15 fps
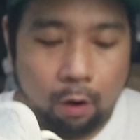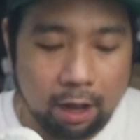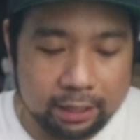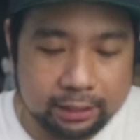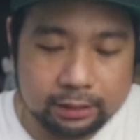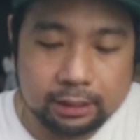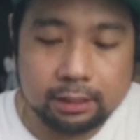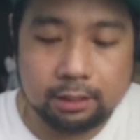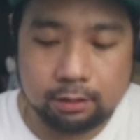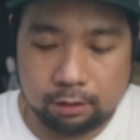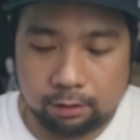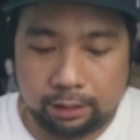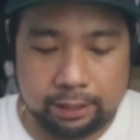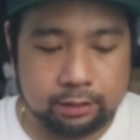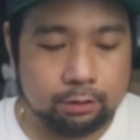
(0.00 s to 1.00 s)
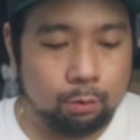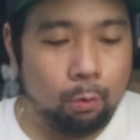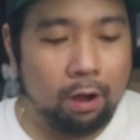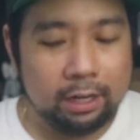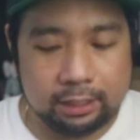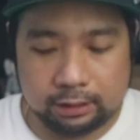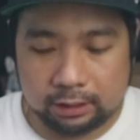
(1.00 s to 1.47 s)
quality, alright,
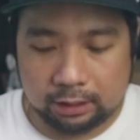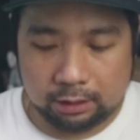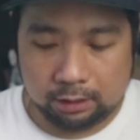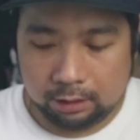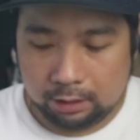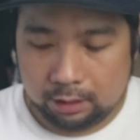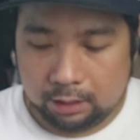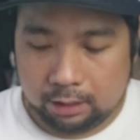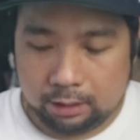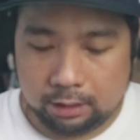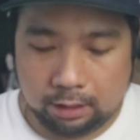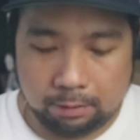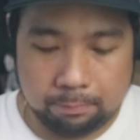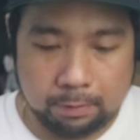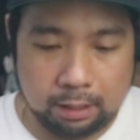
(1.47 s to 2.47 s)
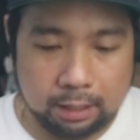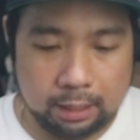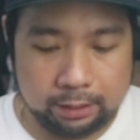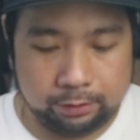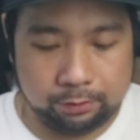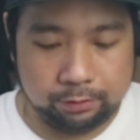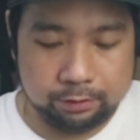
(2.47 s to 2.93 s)
quality ng mga
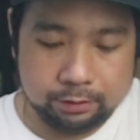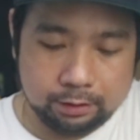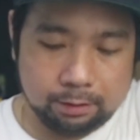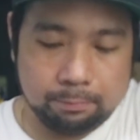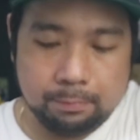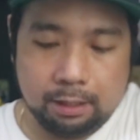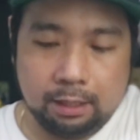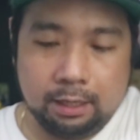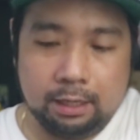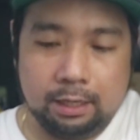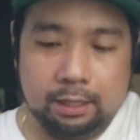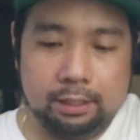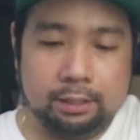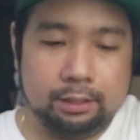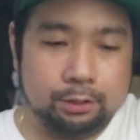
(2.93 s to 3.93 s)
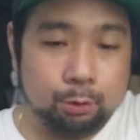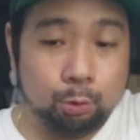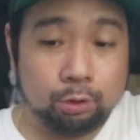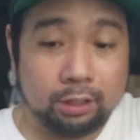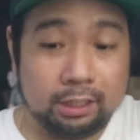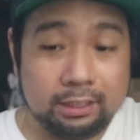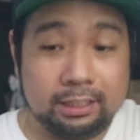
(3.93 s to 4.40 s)
ano, ng mga
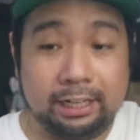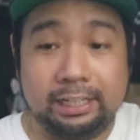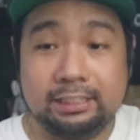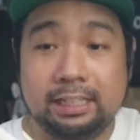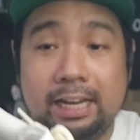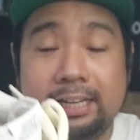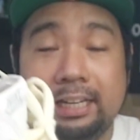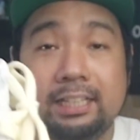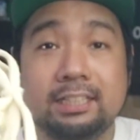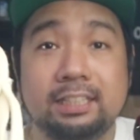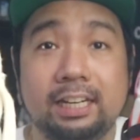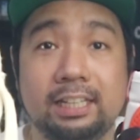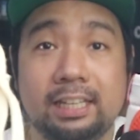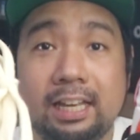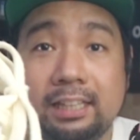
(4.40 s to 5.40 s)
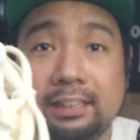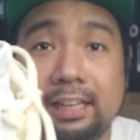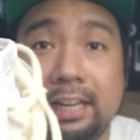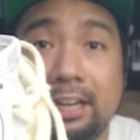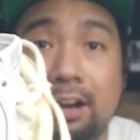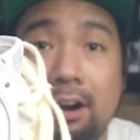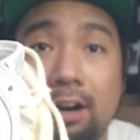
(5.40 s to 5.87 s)
neutral grays, I can say that
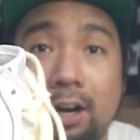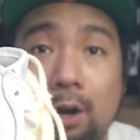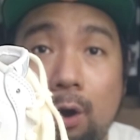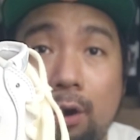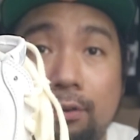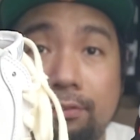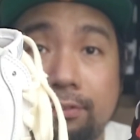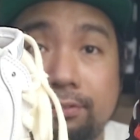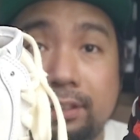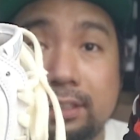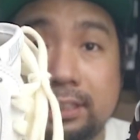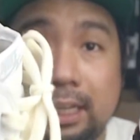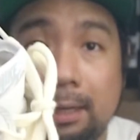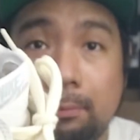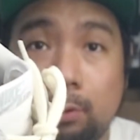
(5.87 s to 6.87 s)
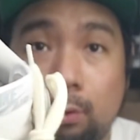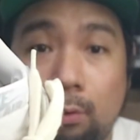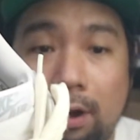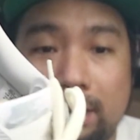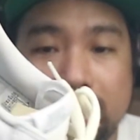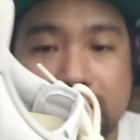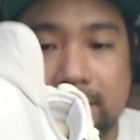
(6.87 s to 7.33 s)
they are off of the same
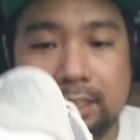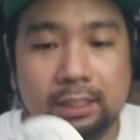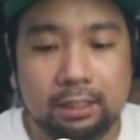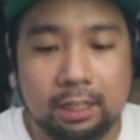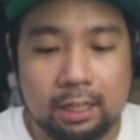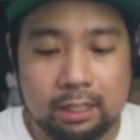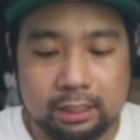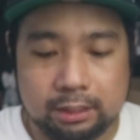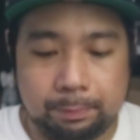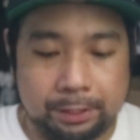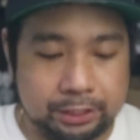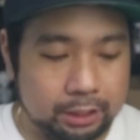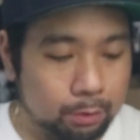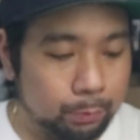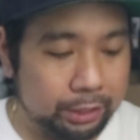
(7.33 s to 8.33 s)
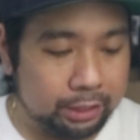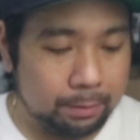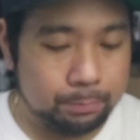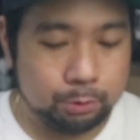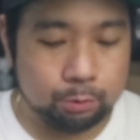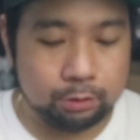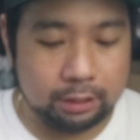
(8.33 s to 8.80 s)
quality, especially when it
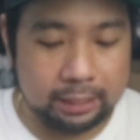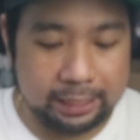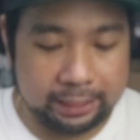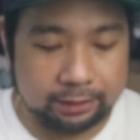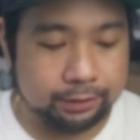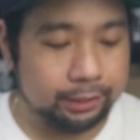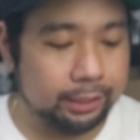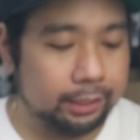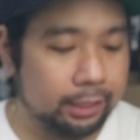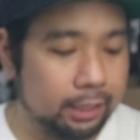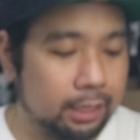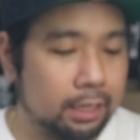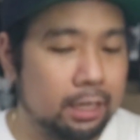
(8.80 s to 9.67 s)
comes to the leather,